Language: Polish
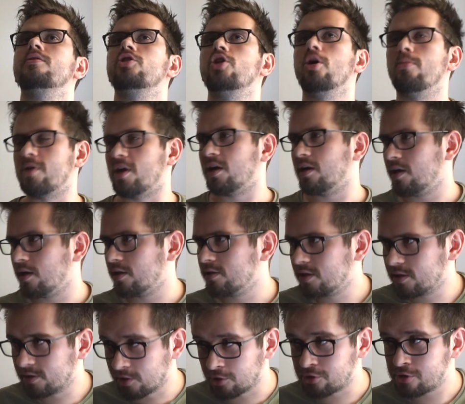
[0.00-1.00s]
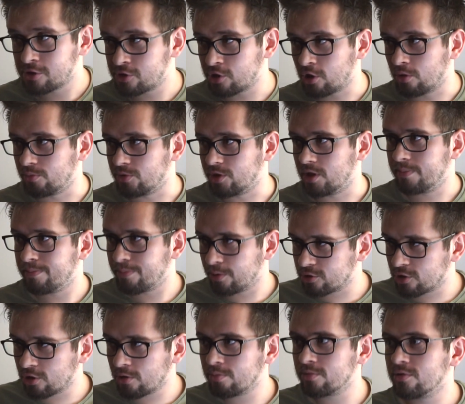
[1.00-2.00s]
Dobra, ale dosyć o mnie.
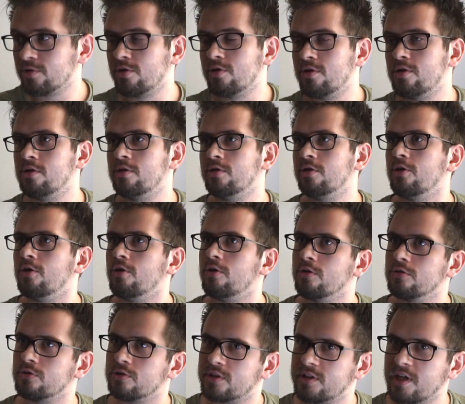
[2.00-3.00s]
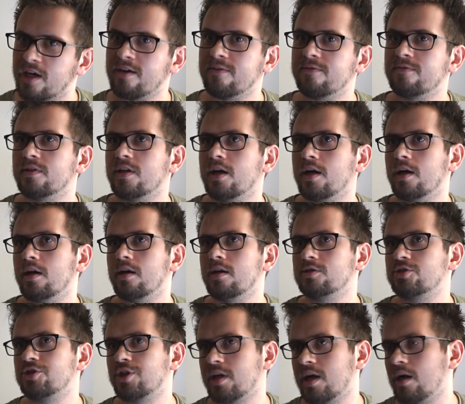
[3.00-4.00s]
Podobno od dawna
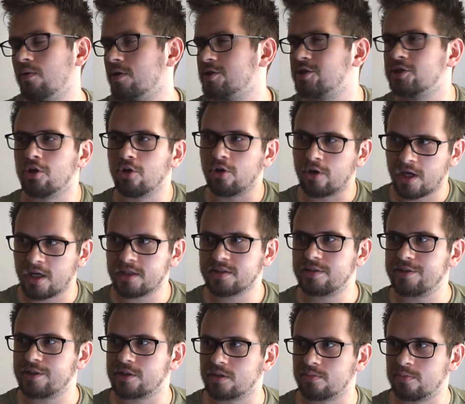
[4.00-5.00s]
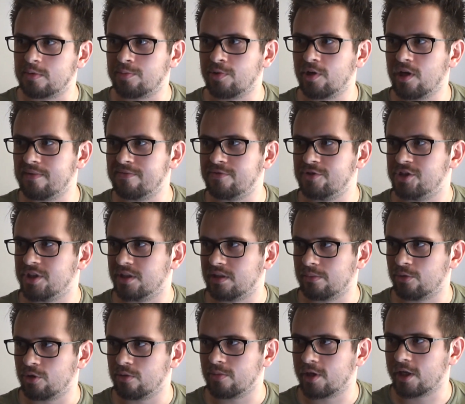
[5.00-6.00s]
czekałaś na okazję, żeby pojawić się na
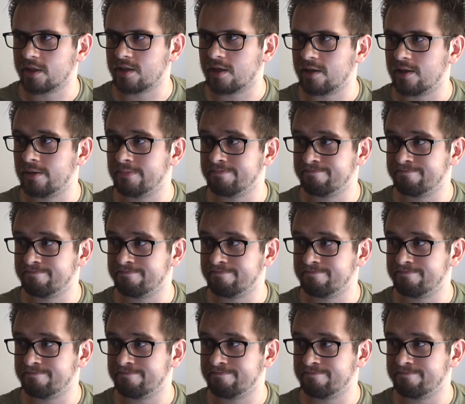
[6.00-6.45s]
moim kanale.